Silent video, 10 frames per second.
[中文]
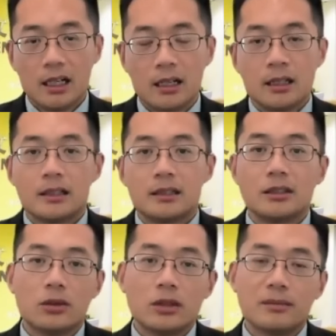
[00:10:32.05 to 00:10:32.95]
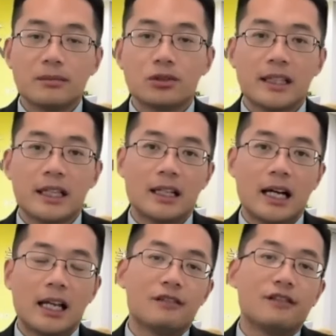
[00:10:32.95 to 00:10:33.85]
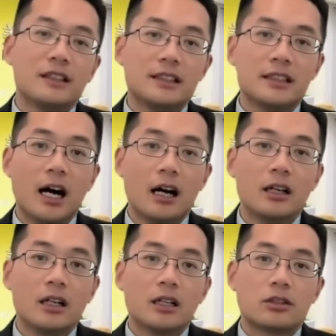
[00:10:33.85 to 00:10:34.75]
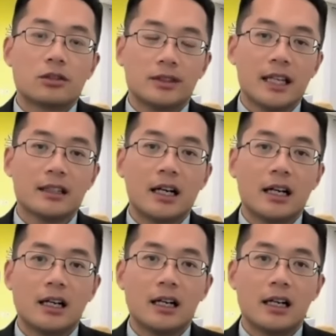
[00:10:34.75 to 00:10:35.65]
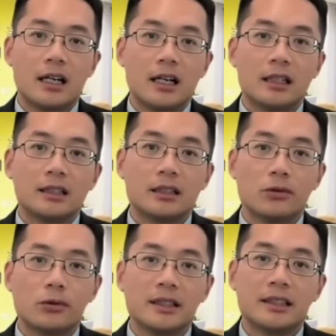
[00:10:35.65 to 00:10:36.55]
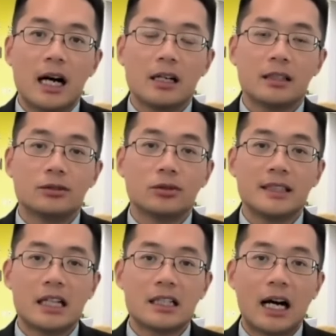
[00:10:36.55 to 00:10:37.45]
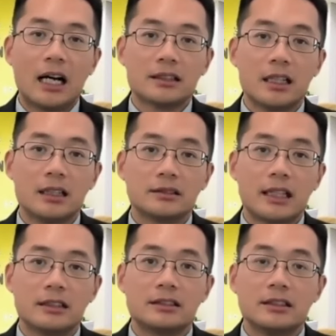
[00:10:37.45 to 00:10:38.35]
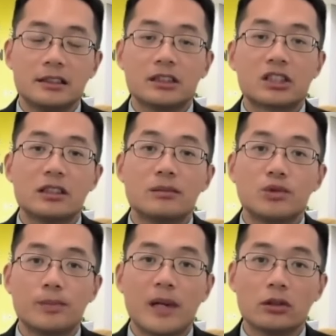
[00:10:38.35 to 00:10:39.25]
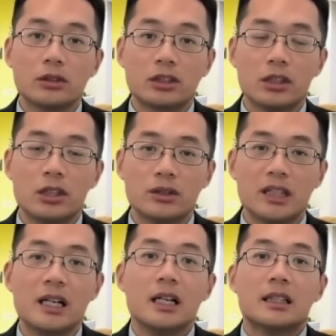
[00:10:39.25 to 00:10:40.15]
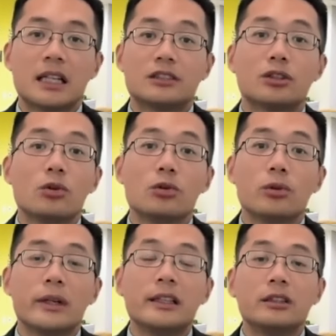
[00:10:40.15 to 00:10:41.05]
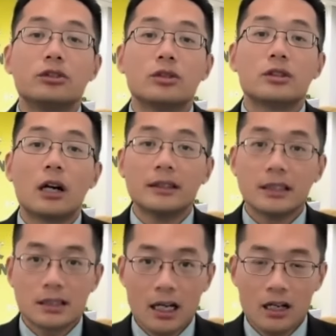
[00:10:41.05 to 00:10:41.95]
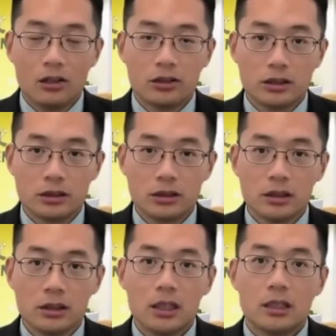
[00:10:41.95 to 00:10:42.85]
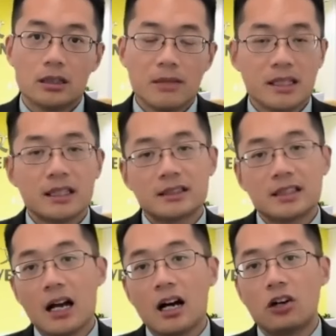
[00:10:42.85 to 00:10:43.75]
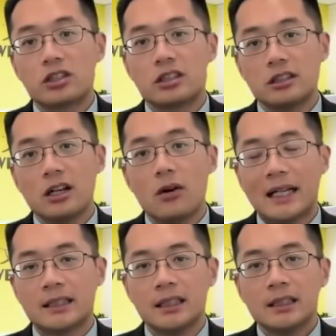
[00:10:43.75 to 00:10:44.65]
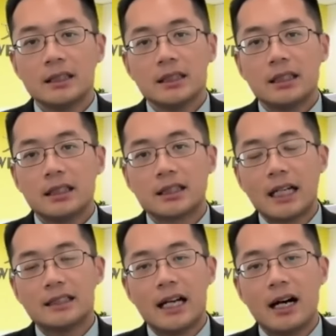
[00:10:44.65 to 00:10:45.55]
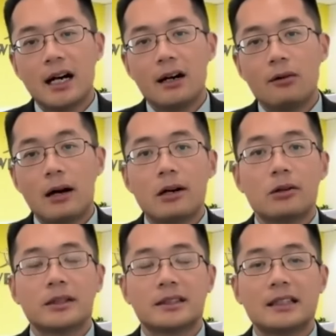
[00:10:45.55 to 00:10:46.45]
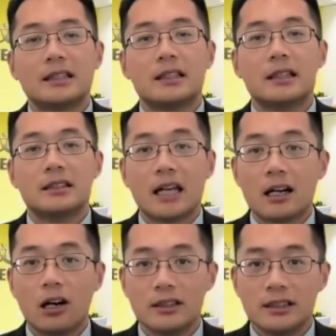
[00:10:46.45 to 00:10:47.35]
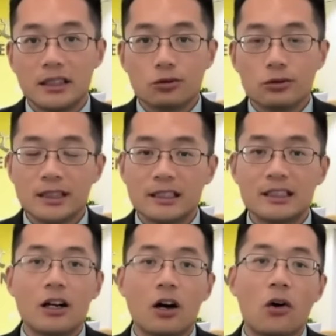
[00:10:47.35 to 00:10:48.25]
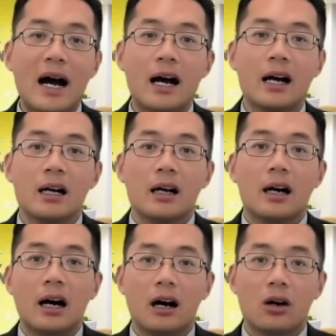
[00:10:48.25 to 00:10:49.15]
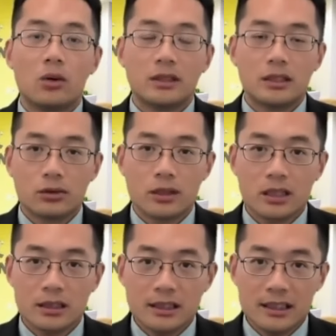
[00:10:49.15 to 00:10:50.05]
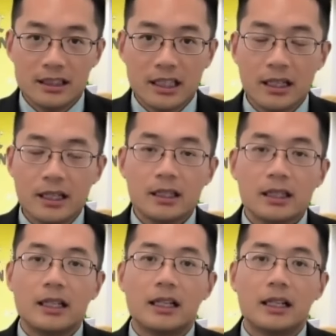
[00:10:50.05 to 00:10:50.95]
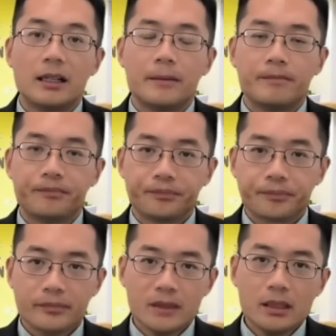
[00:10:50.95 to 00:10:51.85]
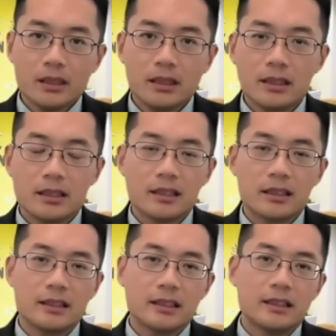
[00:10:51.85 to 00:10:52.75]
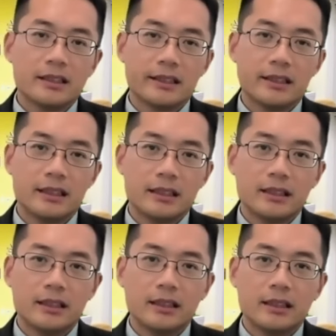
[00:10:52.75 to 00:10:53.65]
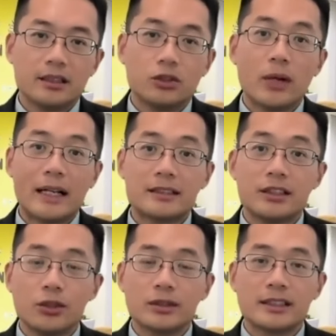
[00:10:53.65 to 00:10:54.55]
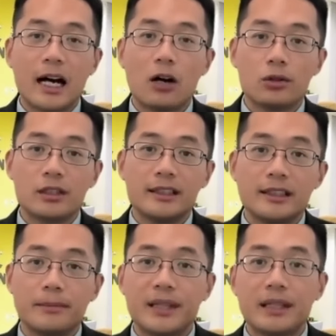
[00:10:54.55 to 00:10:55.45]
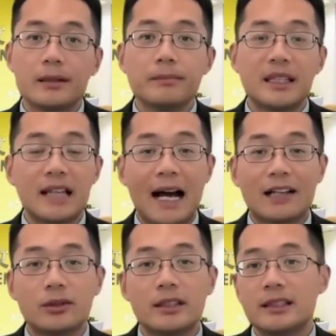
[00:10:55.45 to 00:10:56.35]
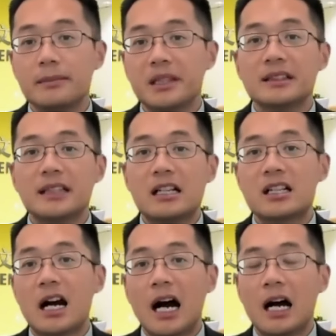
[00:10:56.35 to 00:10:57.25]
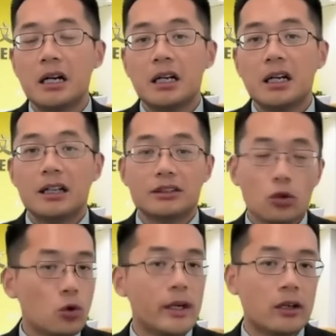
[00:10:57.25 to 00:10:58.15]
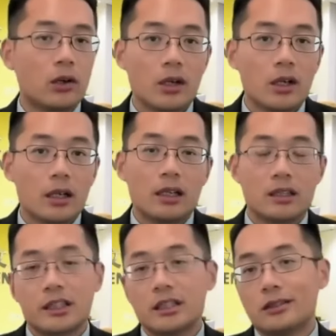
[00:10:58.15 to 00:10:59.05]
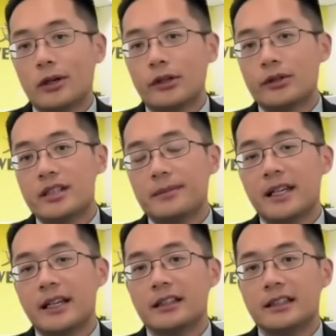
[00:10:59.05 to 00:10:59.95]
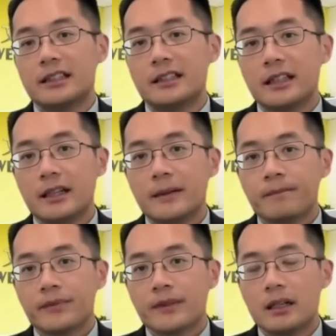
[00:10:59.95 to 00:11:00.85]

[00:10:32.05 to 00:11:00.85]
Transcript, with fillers: 啊，经过这么多年的案例分析，哈，首先呢，呃，我想很多家长呢，在自己设定目标的时候呢，他都会去找一些参考值。那么这个参考值的话呢，呃，大家往往会参呃参考一些中介机构啊，啊，或者说是一些呃，嗯，这个这个这个 US News 啊，或者一些评比大学的一些名单上啊，啊，都会有。啊，这个关于 GPA 的一些